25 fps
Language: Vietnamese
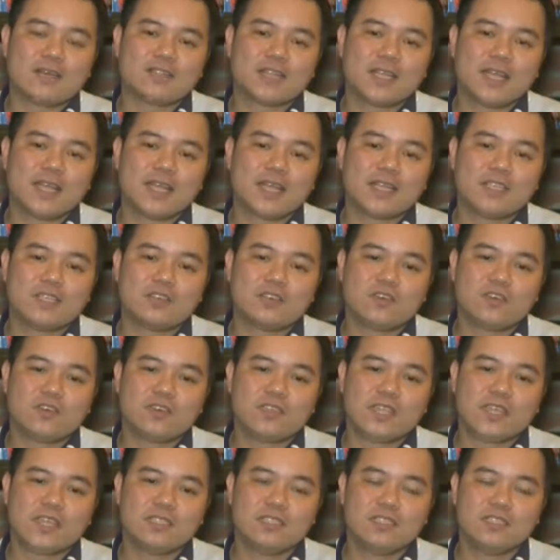ra
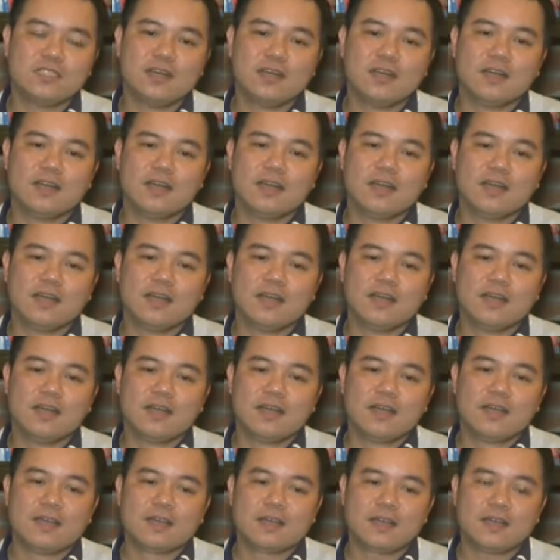cho nhà trường là
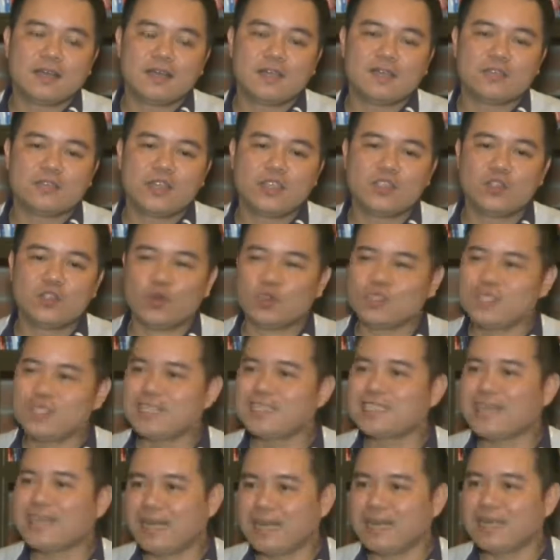cái doanh số
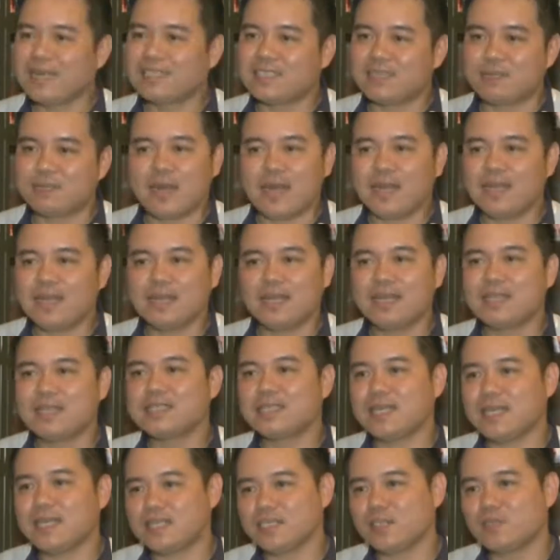chắc chắn là sẽ bán được
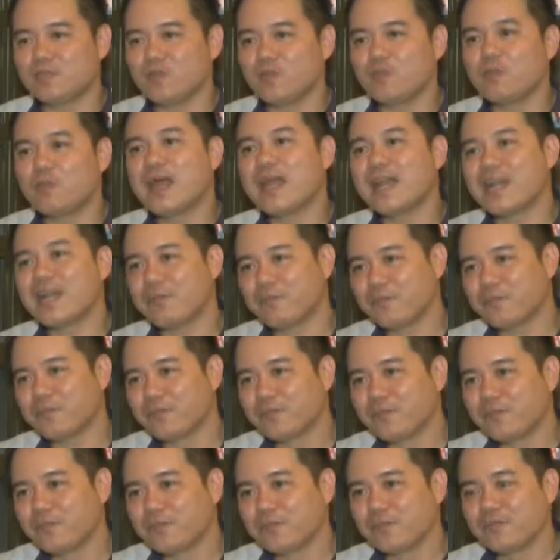hết sách trong vòng 3 năm
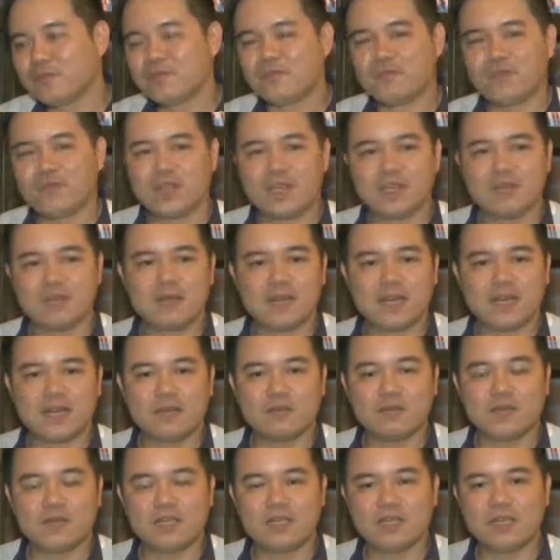và hết 3
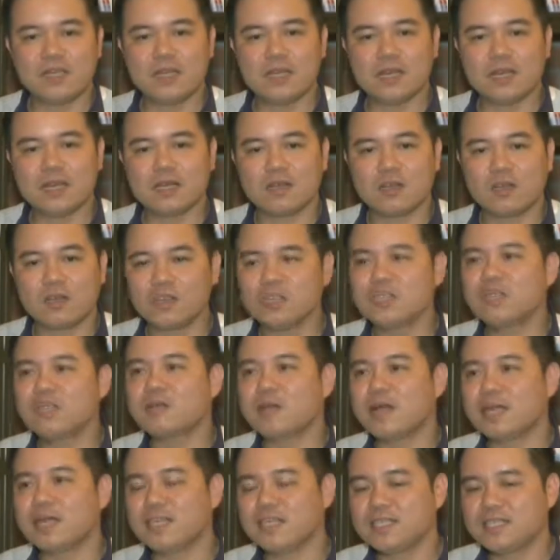năm thì khi đã coi như
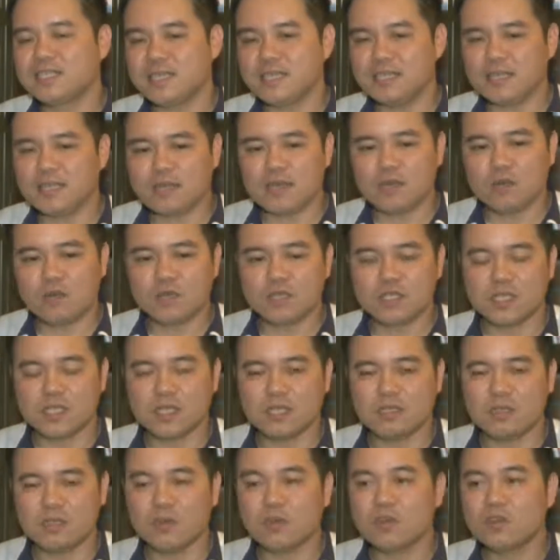là bán hết sách thì các cuốn
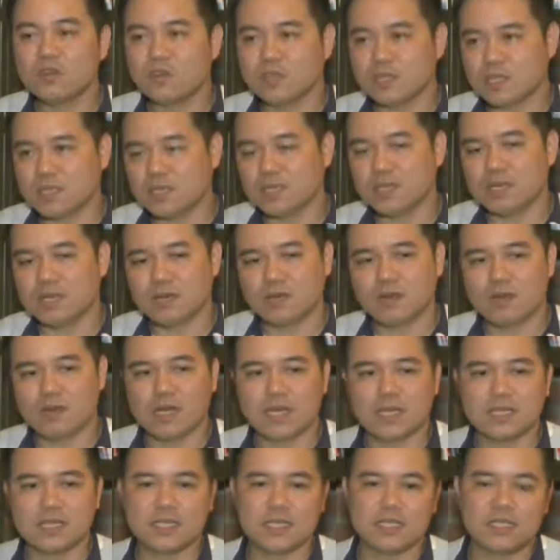sách tốt có chất lượng đó
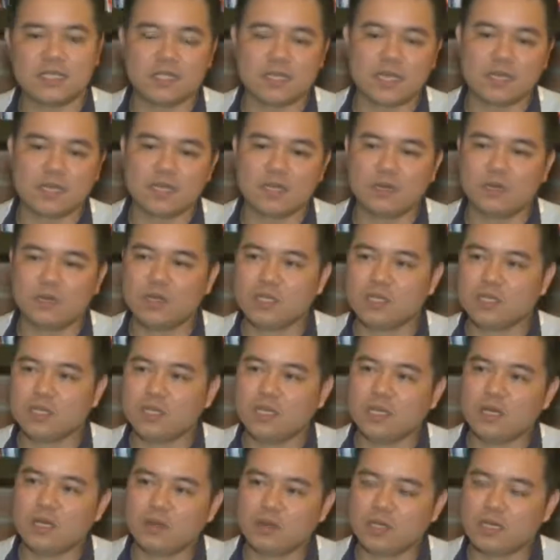lại sẽ trở thành những nguồn
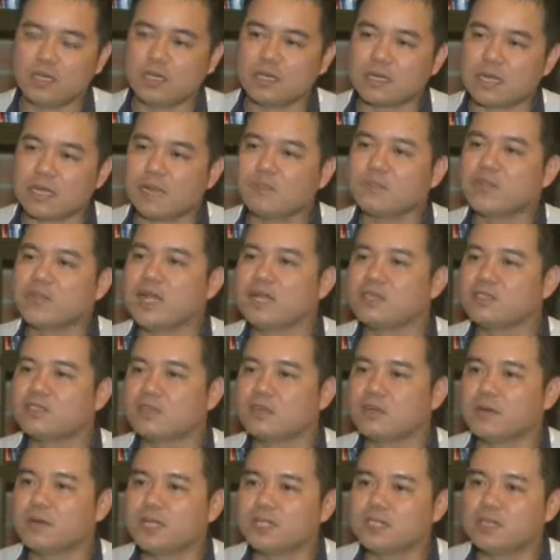tư liệu có thể được đem tặng
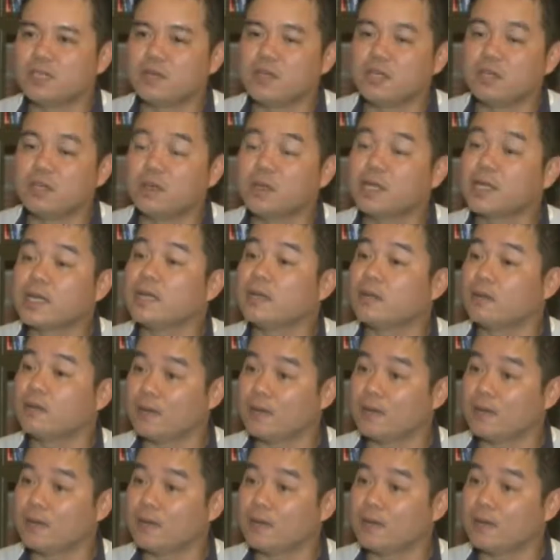cho các bạn sinh viên có hoàn cảnh khó